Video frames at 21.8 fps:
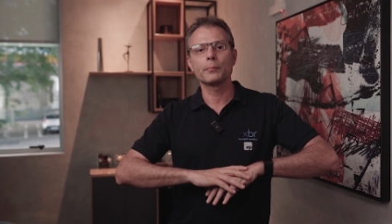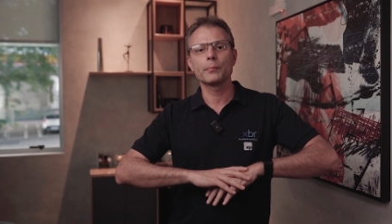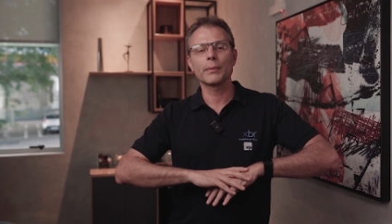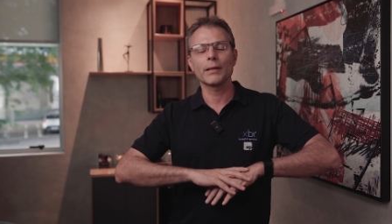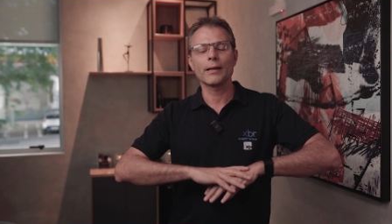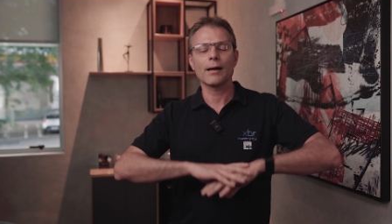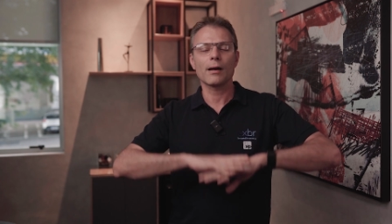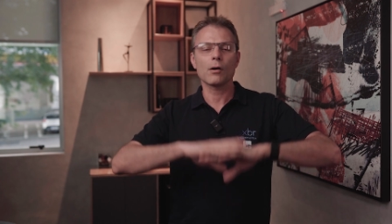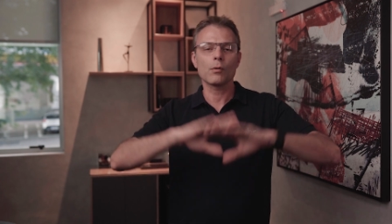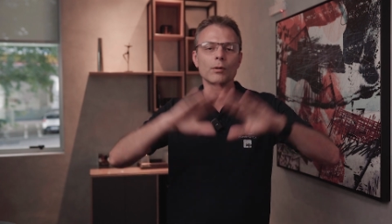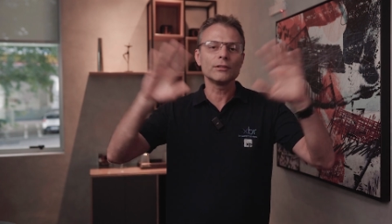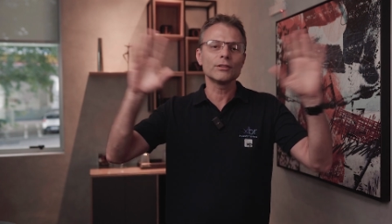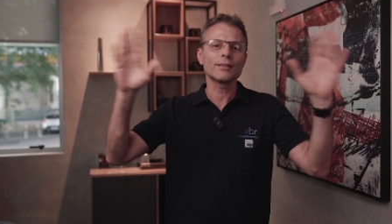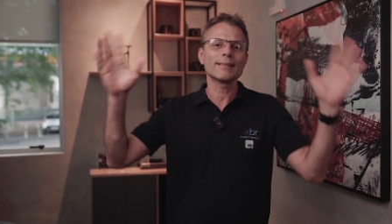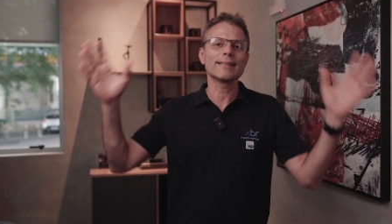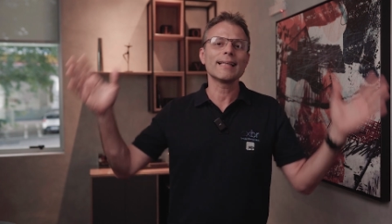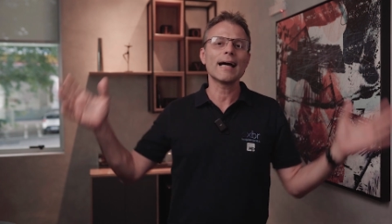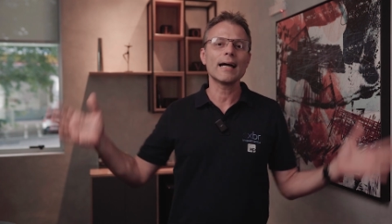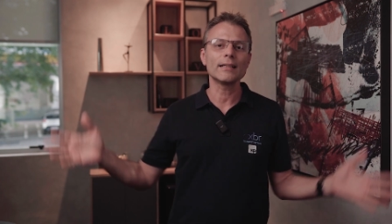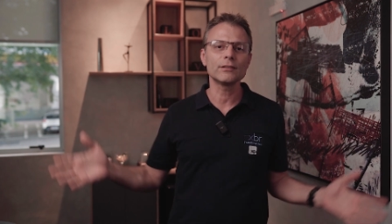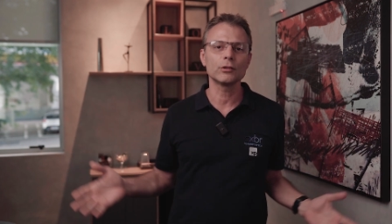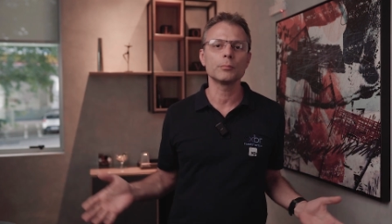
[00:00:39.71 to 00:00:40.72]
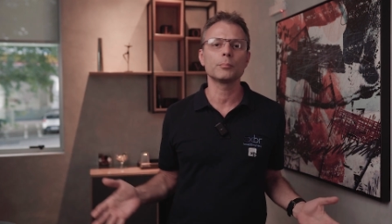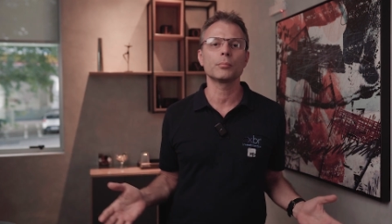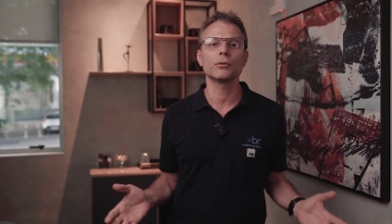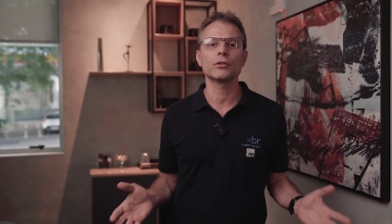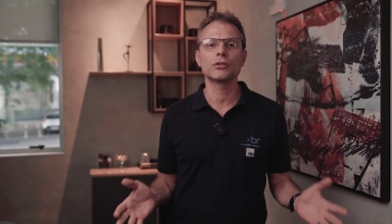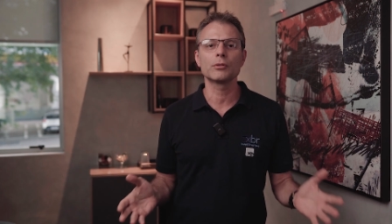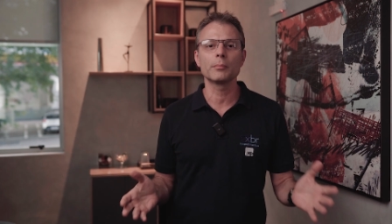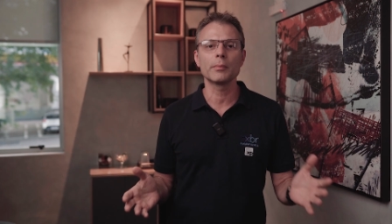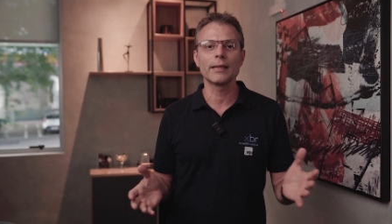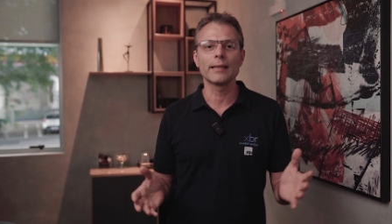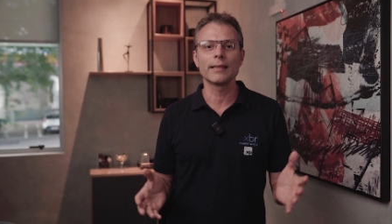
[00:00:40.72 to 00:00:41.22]
pela quantidade de
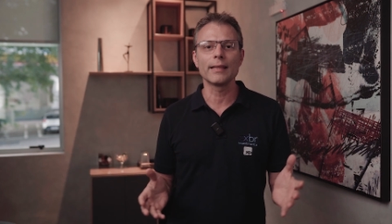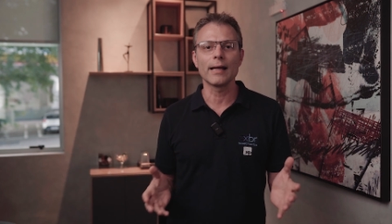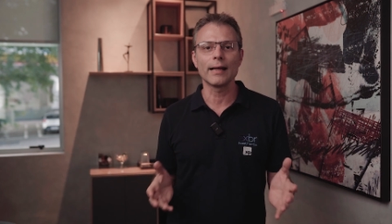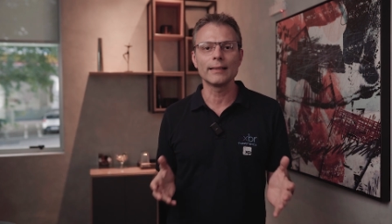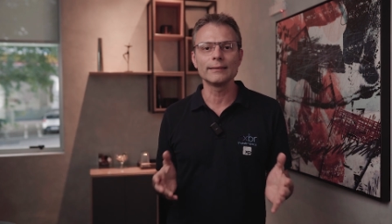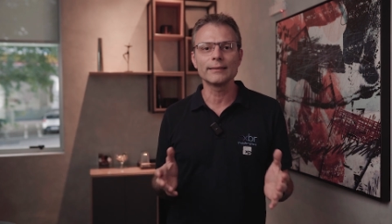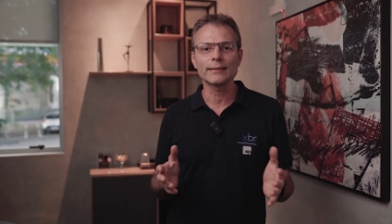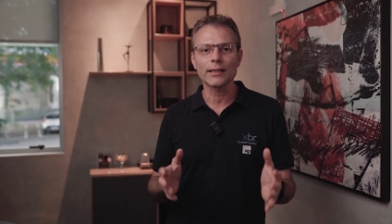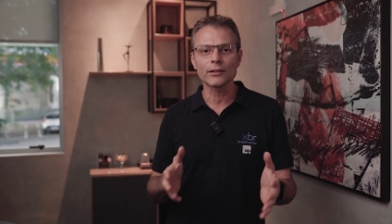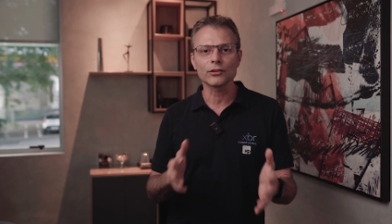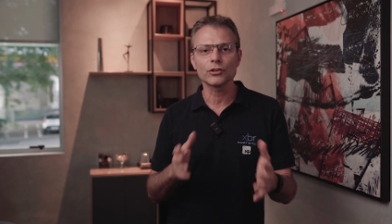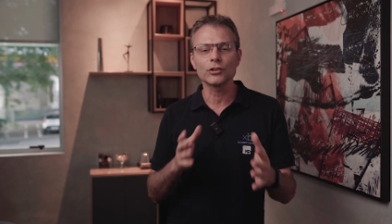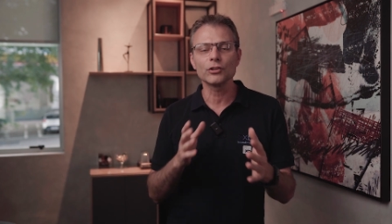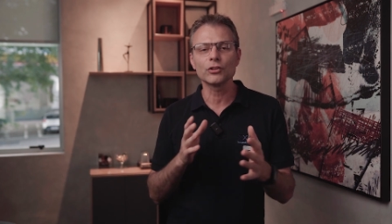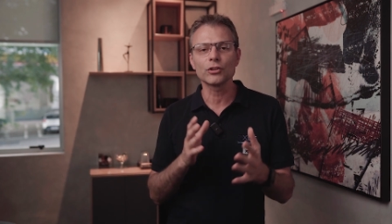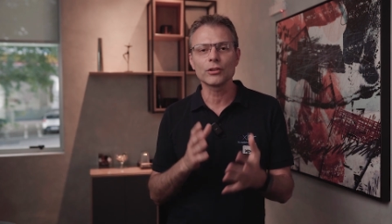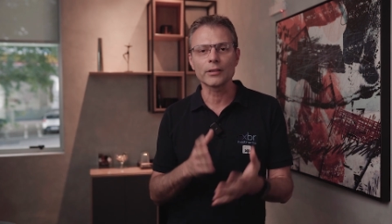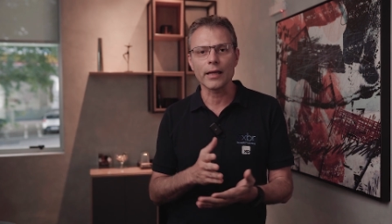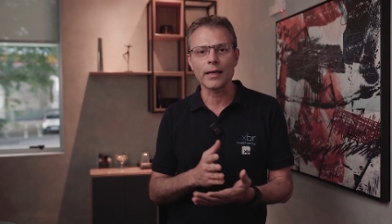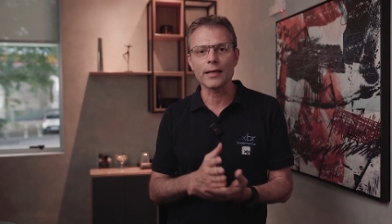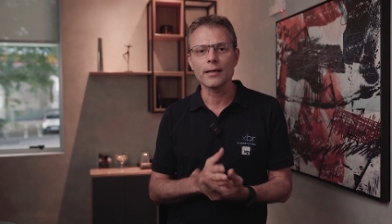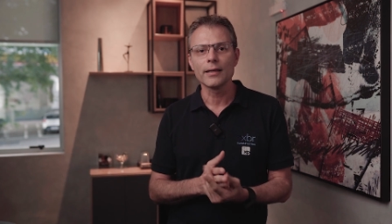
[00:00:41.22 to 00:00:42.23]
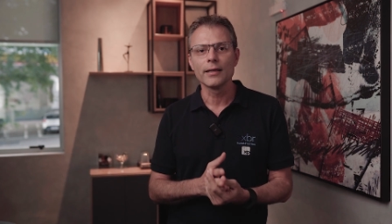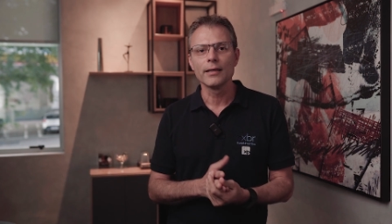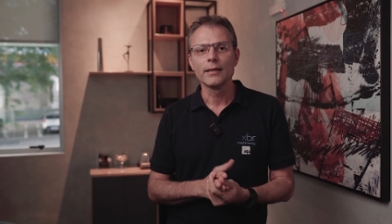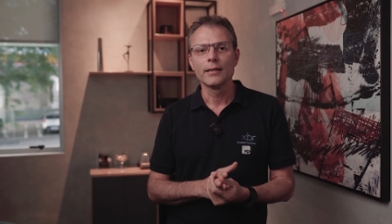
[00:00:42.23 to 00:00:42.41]
possibilidades que a gente tem